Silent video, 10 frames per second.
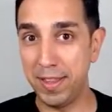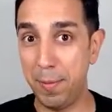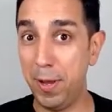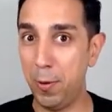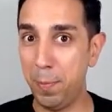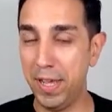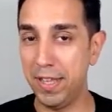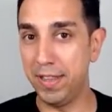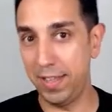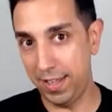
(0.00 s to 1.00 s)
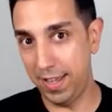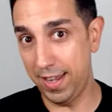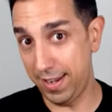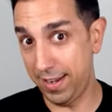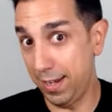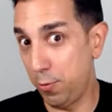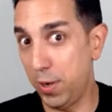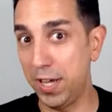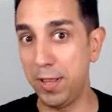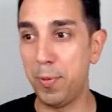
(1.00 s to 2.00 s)
Development en el
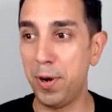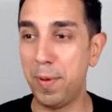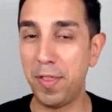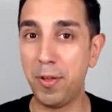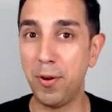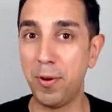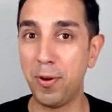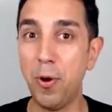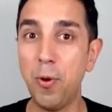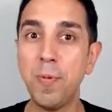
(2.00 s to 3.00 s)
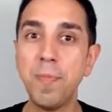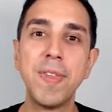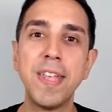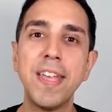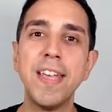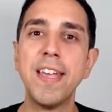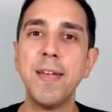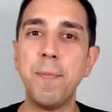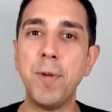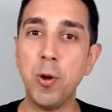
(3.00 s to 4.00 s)
lenguaje de programación Go.
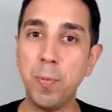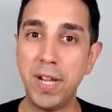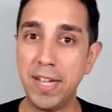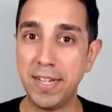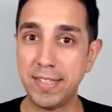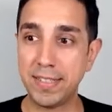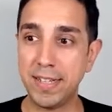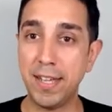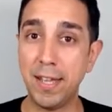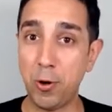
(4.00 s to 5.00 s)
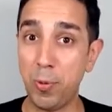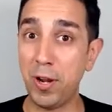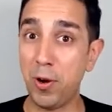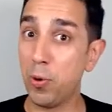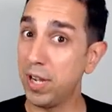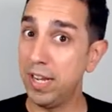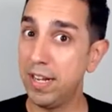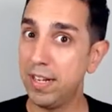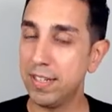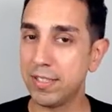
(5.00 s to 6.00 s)
Mi nombre es eh, Rubén
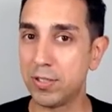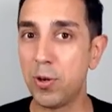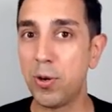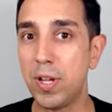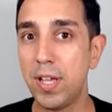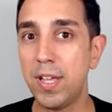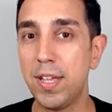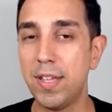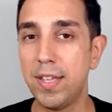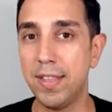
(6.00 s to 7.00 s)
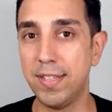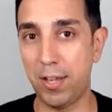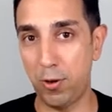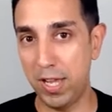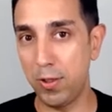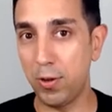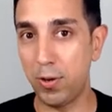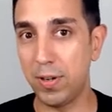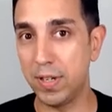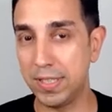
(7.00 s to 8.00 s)
Cougil, soy
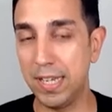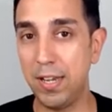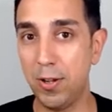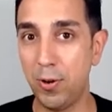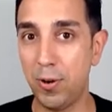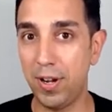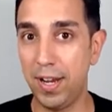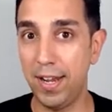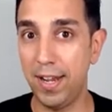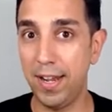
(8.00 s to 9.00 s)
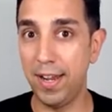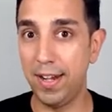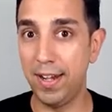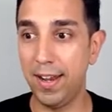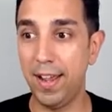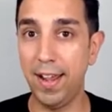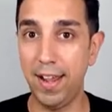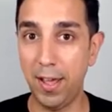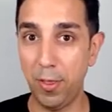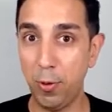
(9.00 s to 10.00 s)
desarrollador senior en
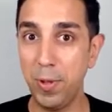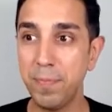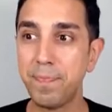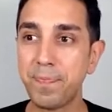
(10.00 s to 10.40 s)
eh, Adobe